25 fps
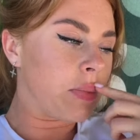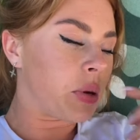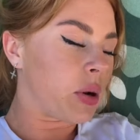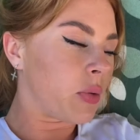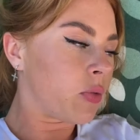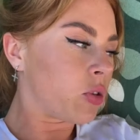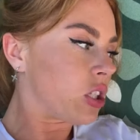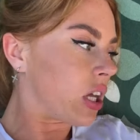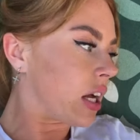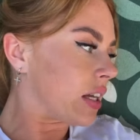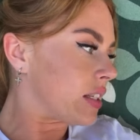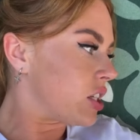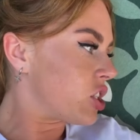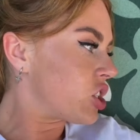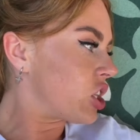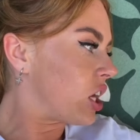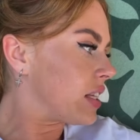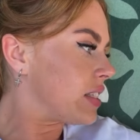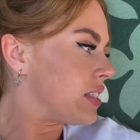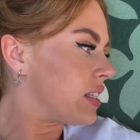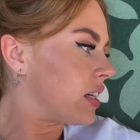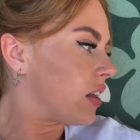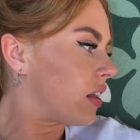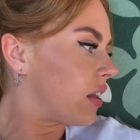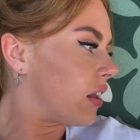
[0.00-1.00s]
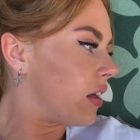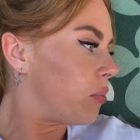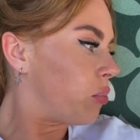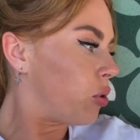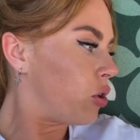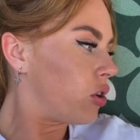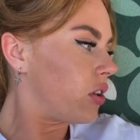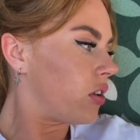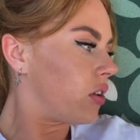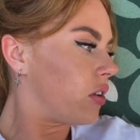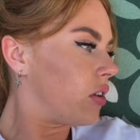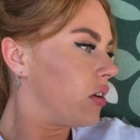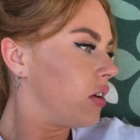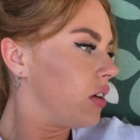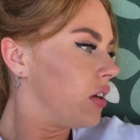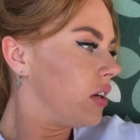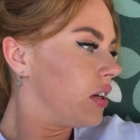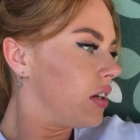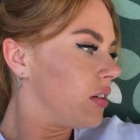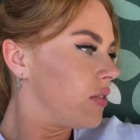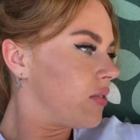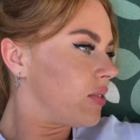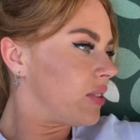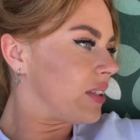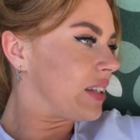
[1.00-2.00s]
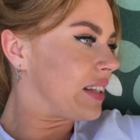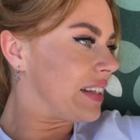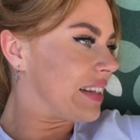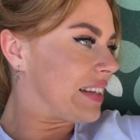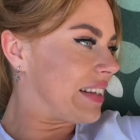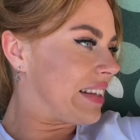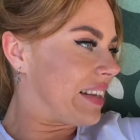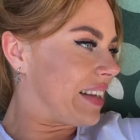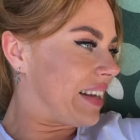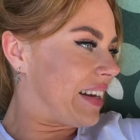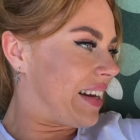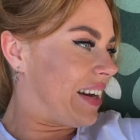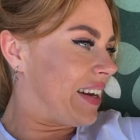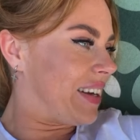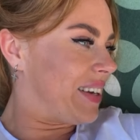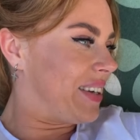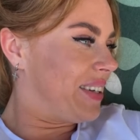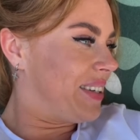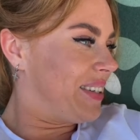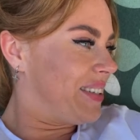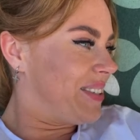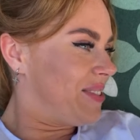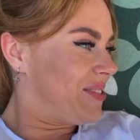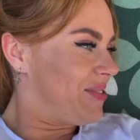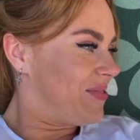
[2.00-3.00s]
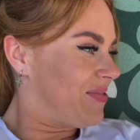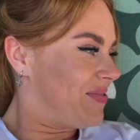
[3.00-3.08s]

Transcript: Я прям вот так, знаешь, как делала, понял? Вот так.